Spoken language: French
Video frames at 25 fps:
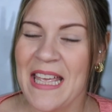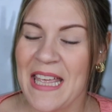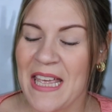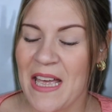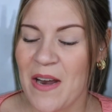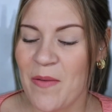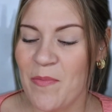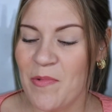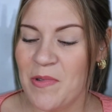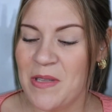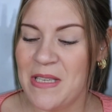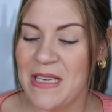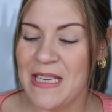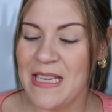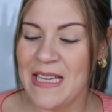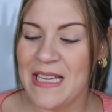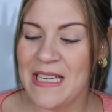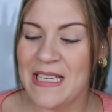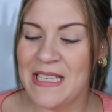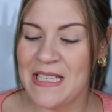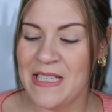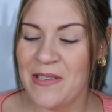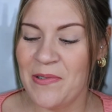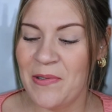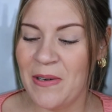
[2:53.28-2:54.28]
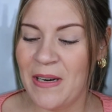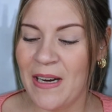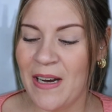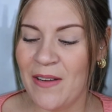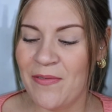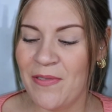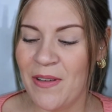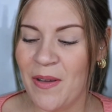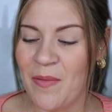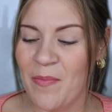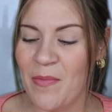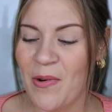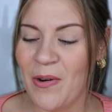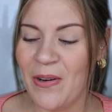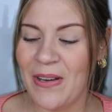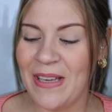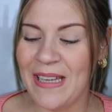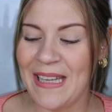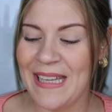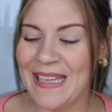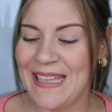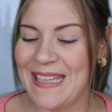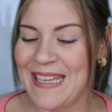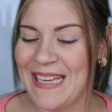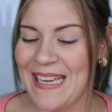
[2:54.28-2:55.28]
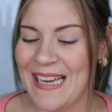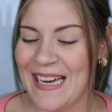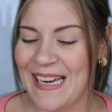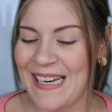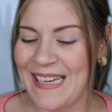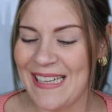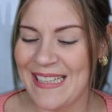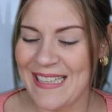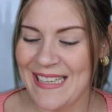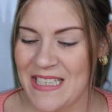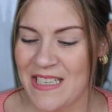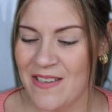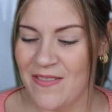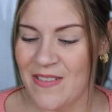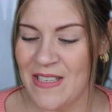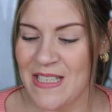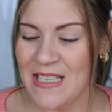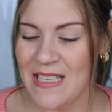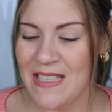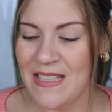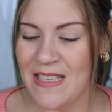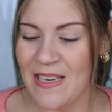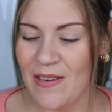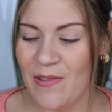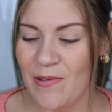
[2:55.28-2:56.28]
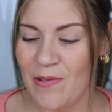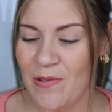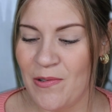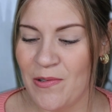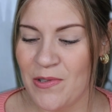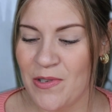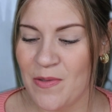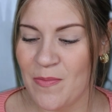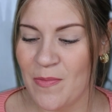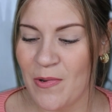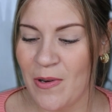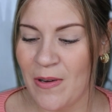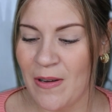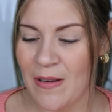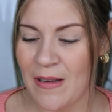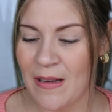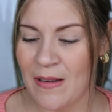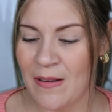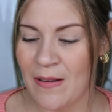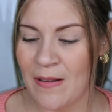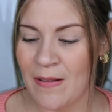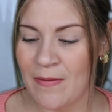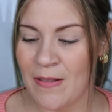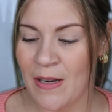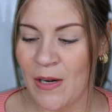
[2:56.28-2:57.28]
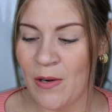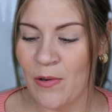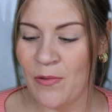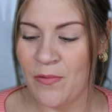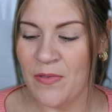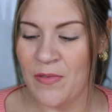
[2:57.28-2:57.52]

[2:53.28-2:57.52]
et elle me dit géographiquement idéal. J'ai visité le logement euh, avec